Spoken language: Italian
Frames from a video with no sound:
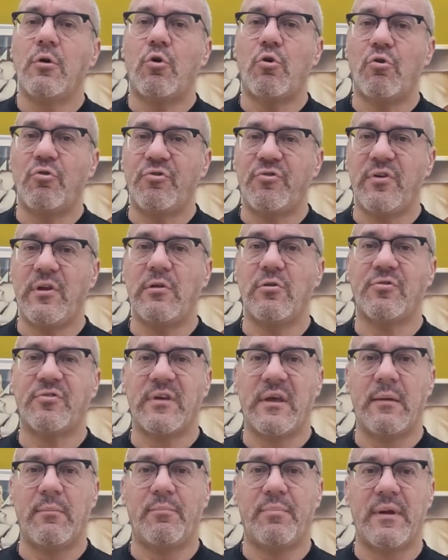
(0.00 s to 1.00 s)
consiglio
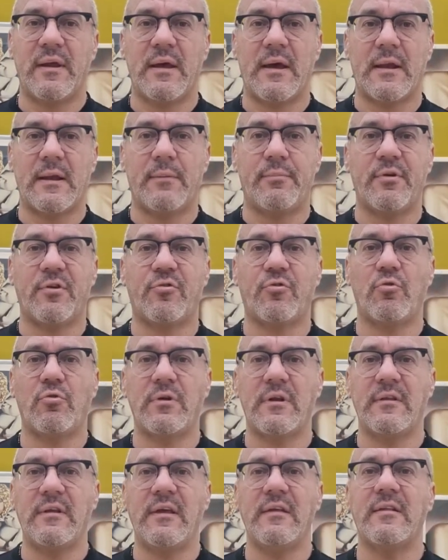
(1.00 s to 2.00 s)
sempre alla
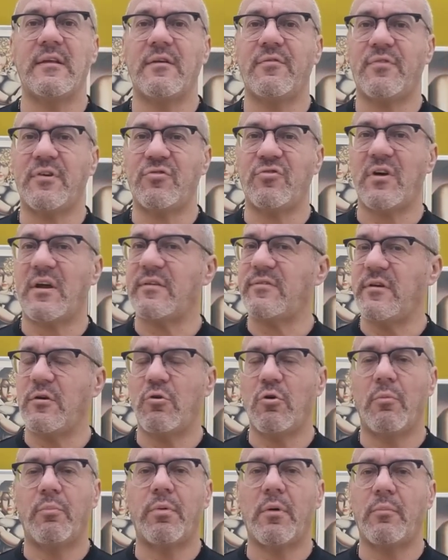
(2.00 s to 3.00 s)
persona di interfacciarsi
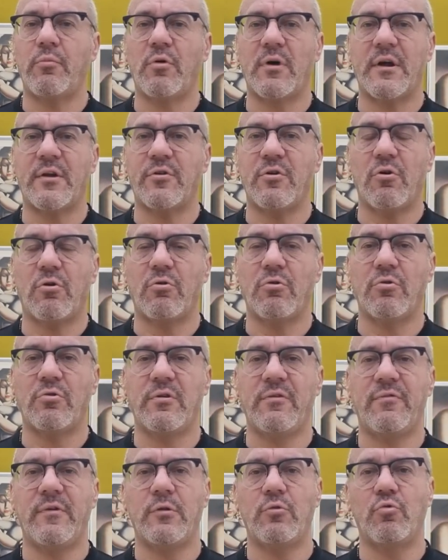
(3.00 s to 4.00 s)
col proprio cardiologo
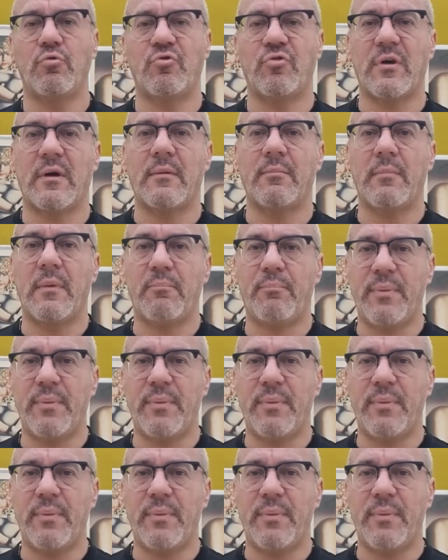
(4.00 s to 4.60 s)
di fiducia